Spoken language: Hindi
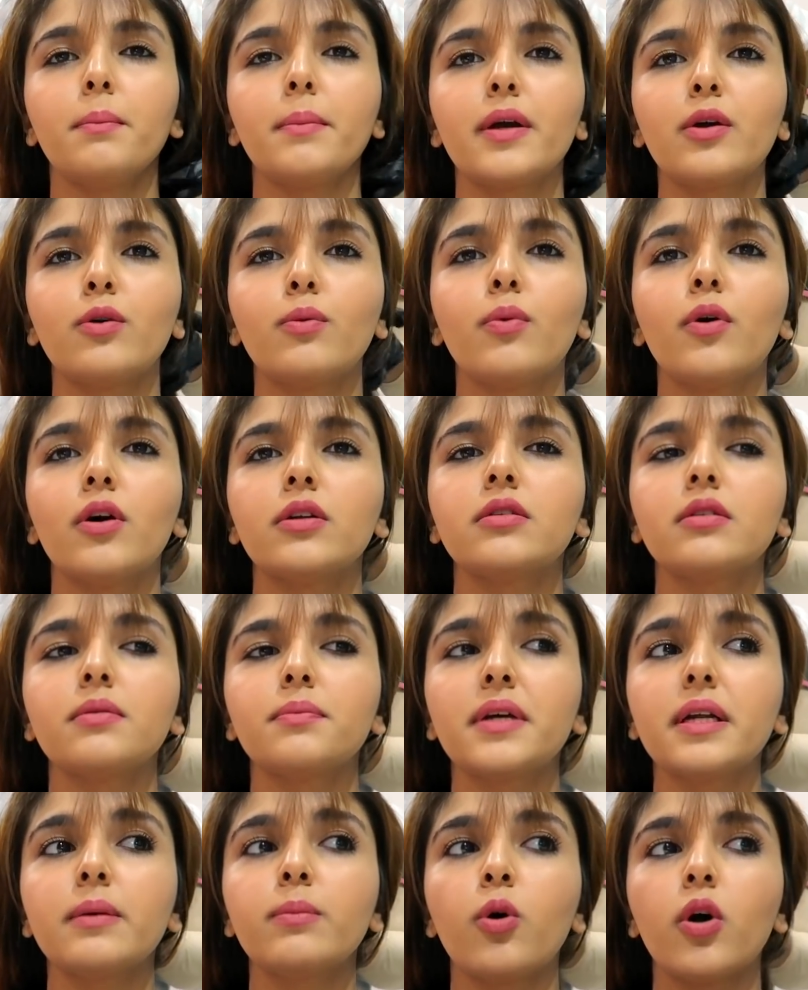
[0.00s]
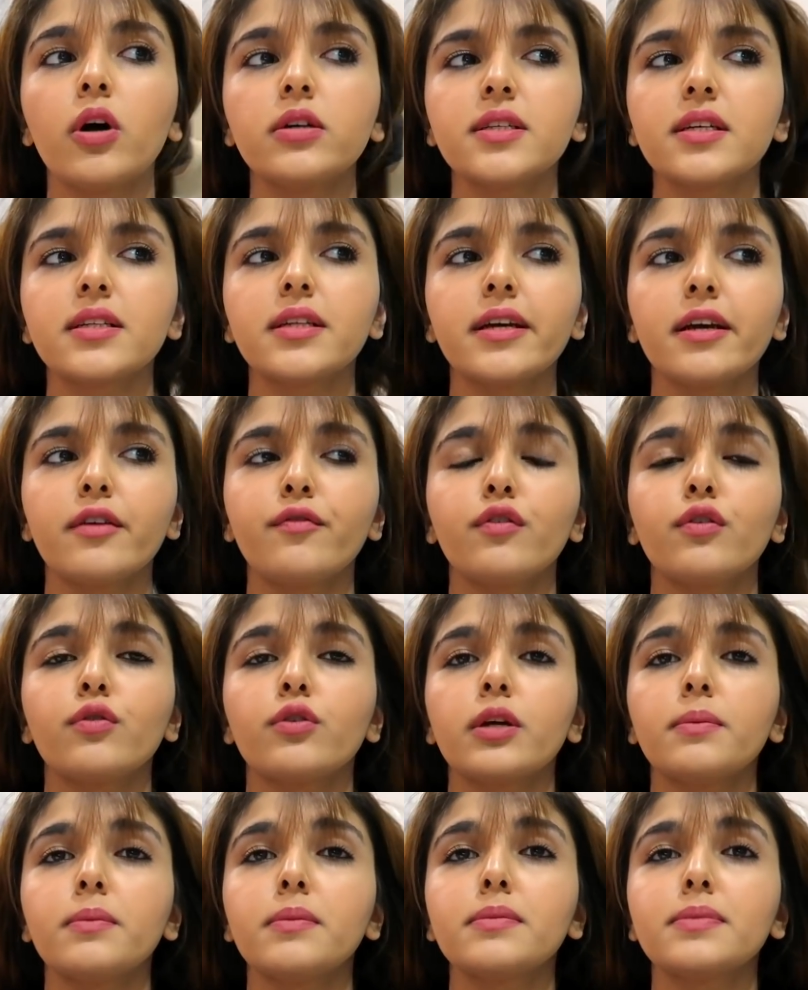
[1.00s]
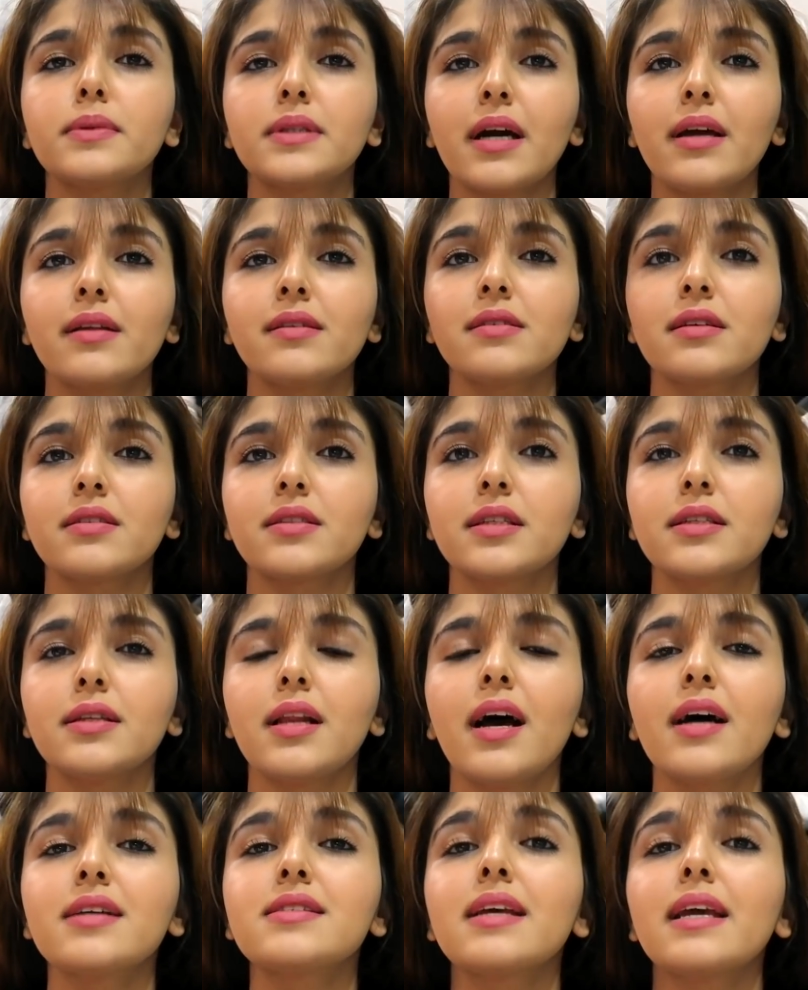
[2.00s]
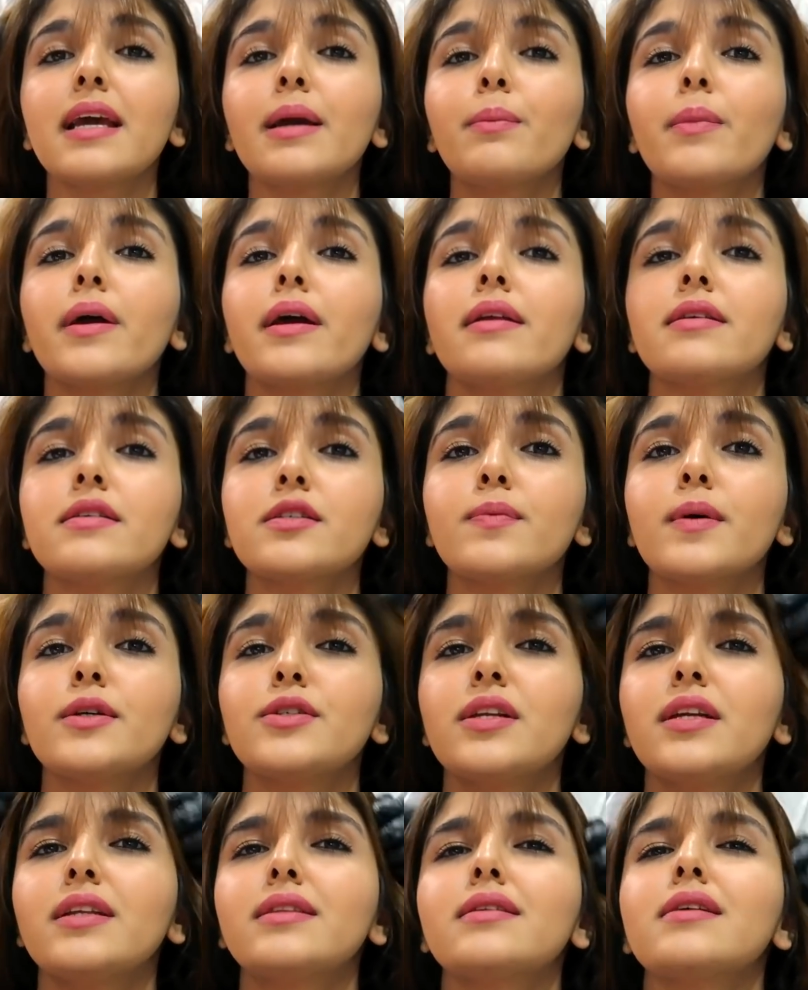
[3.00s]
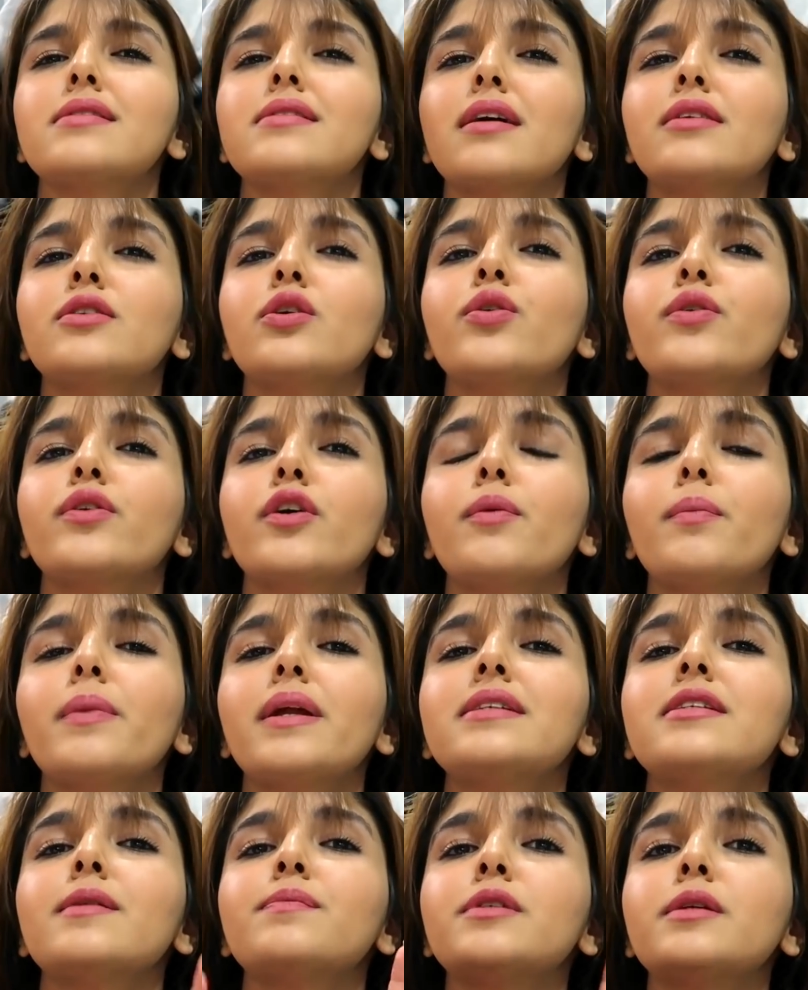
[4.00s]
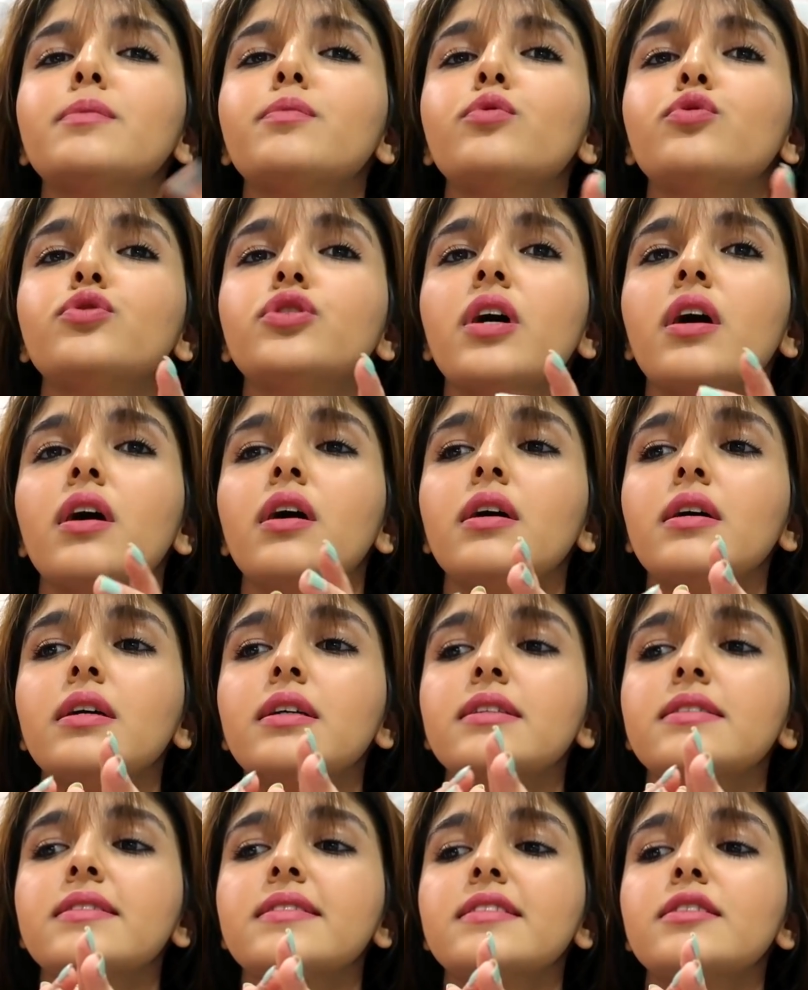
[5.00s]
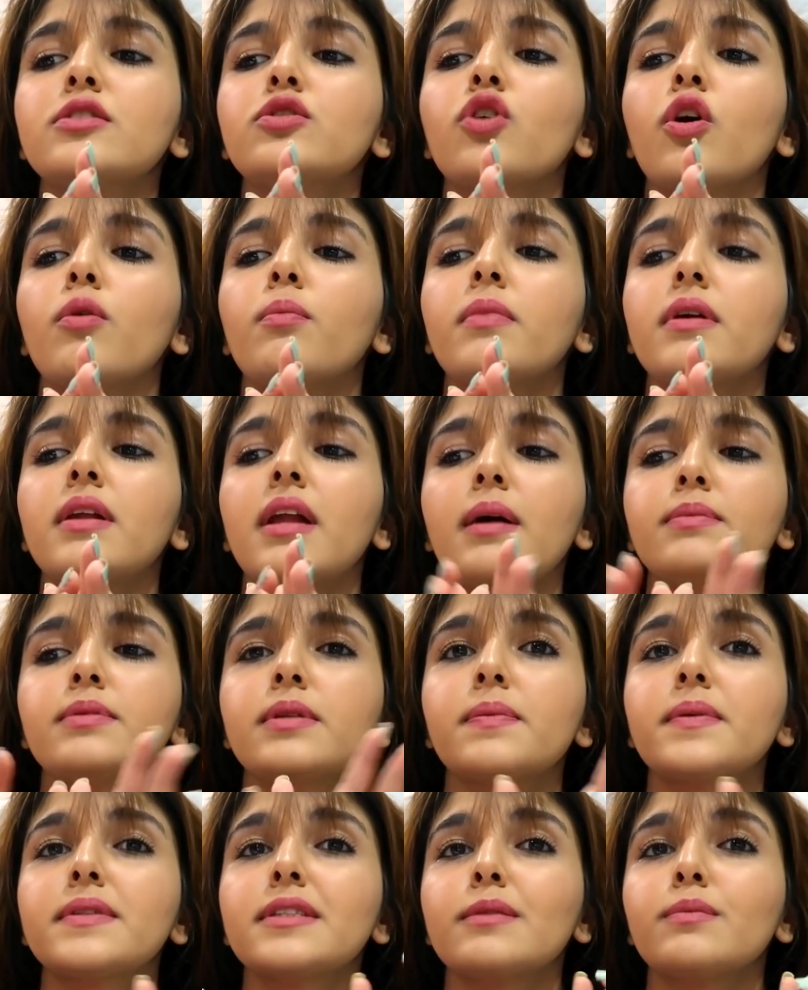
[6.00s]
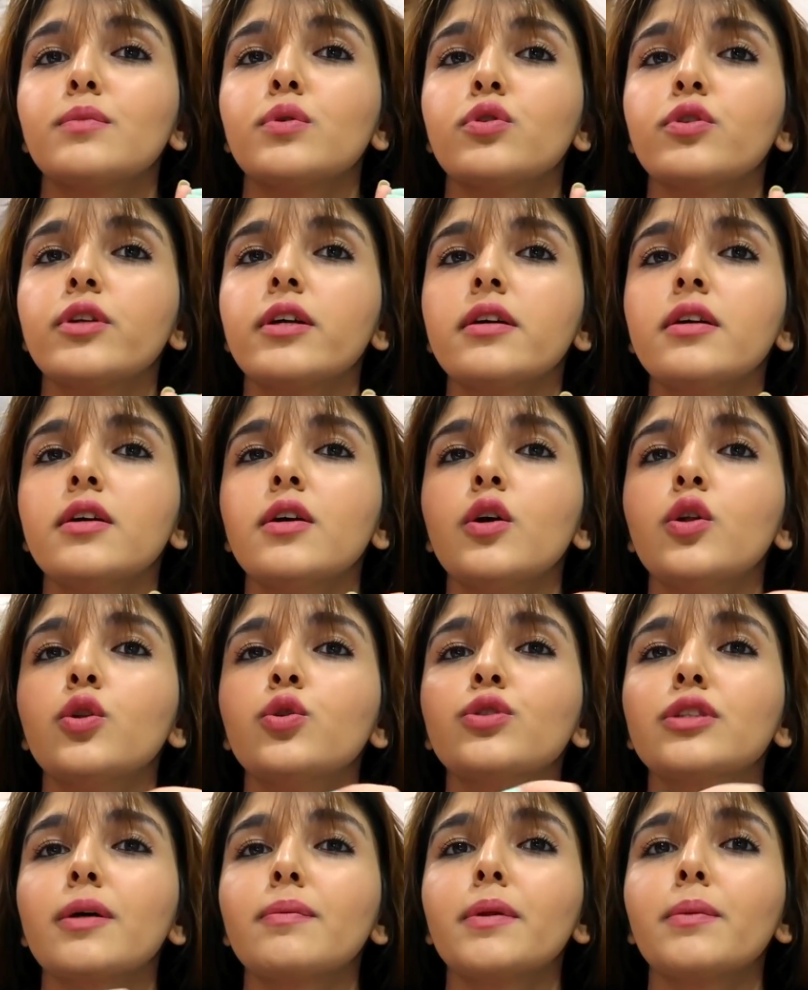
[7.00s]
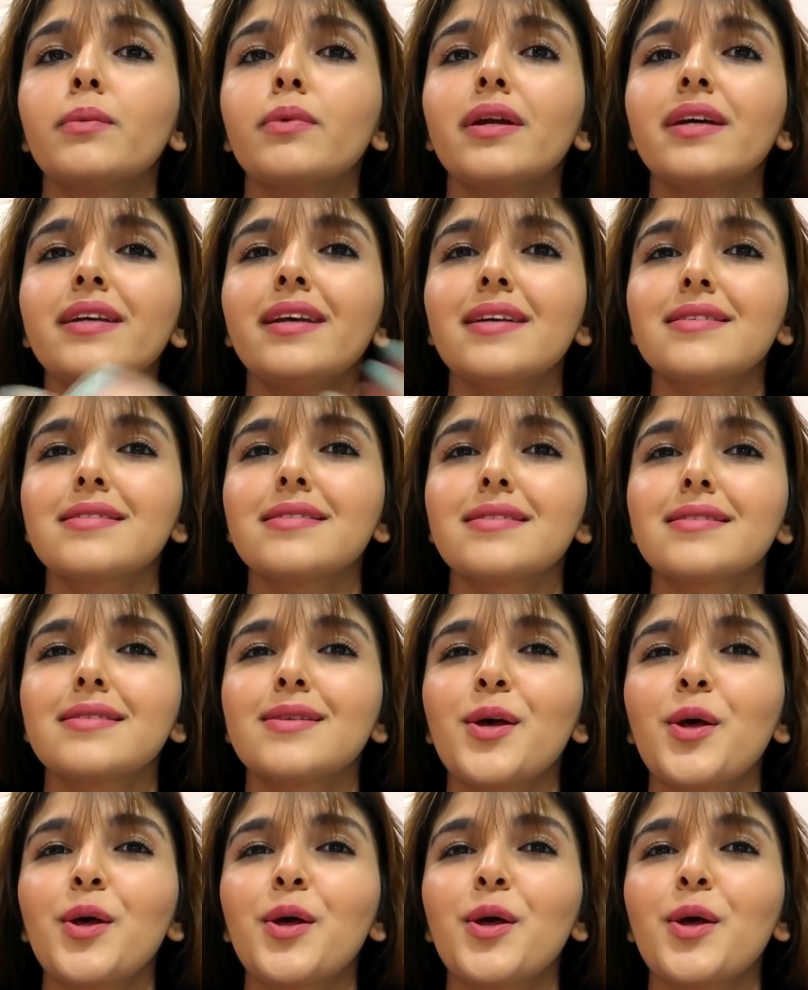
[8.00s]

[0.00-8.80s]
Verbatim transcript: मेरे को बहुत मेरे बहुत ज़्यादा हेयरफॉल हो रहा है मैं बता नहीं सकती लास्ट एक महीने से स्पेशली इतना ज़्यादा हो रहा है मैंने सबसे पूछा इन दिस नॉर्मल आप सबके साथ भी हो रहा है तो सबने बोला येस